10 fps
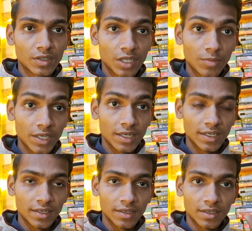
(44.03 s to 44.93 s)
सभी के
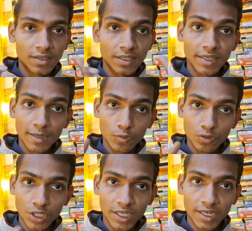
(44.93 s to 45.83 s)
लिए यदि आप कुछ
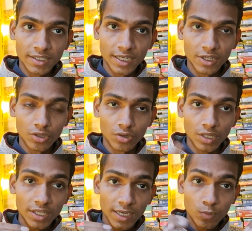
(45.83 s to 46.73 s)
सीखना चाहते हो
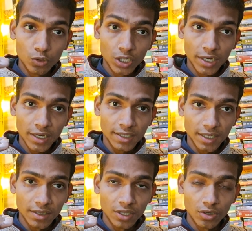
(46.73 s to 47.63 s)
यदि आप कुछ करना
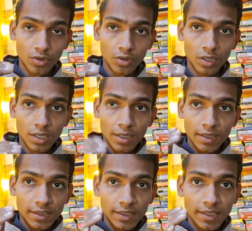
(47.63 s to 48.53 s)
चाहते हो
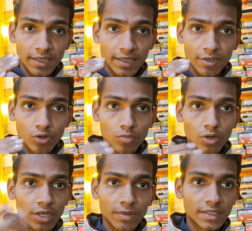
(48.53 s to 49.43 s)
ये देखिए कोई
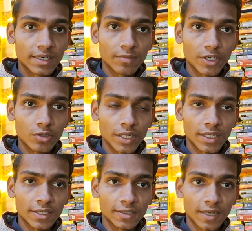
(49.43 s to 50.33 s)
मोटिवेशनल वीडियो
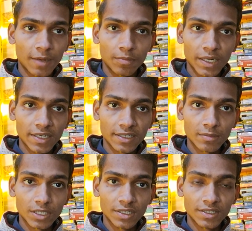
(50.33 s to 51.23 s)
नहीं है आप पहले ये
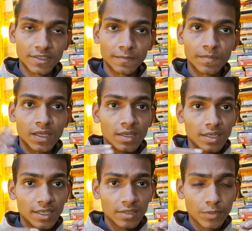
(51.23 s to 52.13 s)
समझ लीजिए
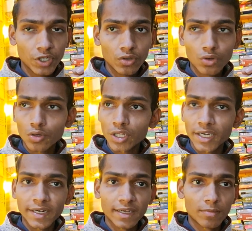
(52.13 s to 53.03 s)
इस वीडियो को
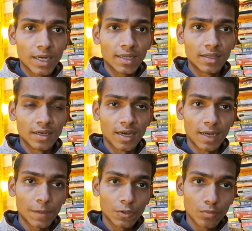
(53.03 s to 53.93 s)
देखने के बाद
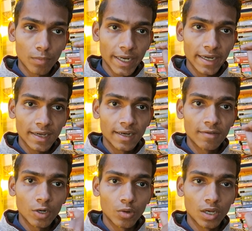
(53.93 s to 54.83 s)
आपका जो माइंड का
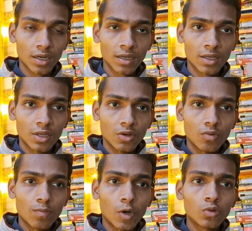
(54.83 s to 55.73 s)
लेवल होगा
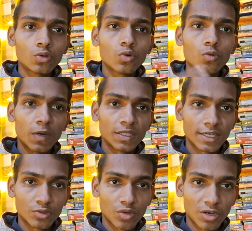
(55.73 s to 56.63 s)
वो बहुत ऊपर जा
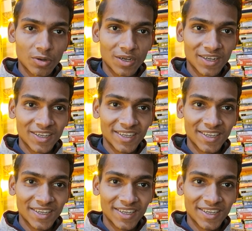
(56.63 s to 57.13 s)
चुका होगा